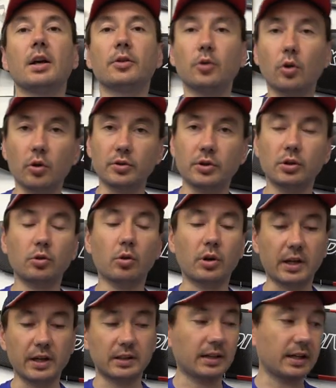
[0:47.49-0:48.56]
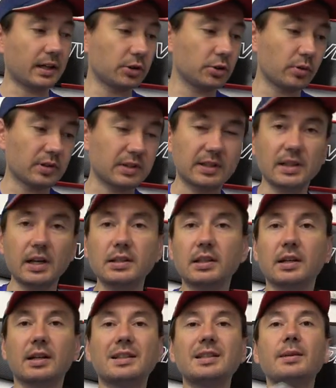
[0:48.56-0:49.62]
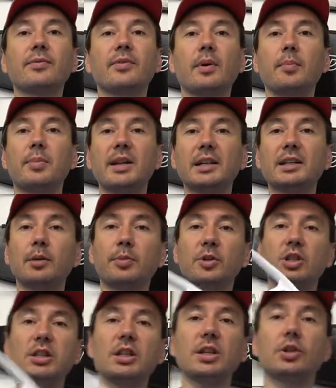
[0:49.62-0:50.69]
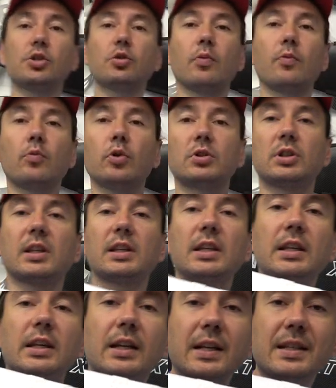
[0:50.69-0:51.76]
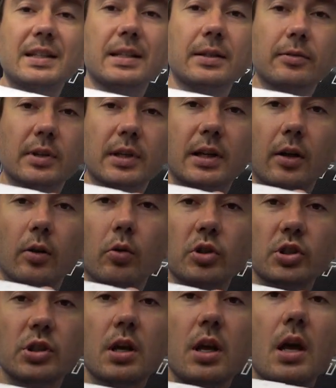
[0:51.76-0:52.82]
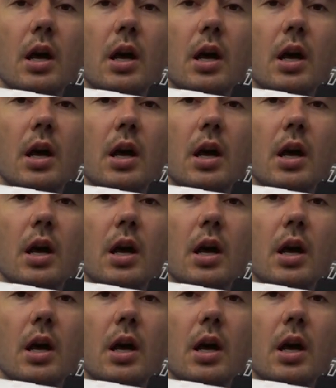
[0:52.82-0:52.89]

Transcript: но не только это я хочу рассказать, к ним в комплекте пришли еще вот такие красивые калоши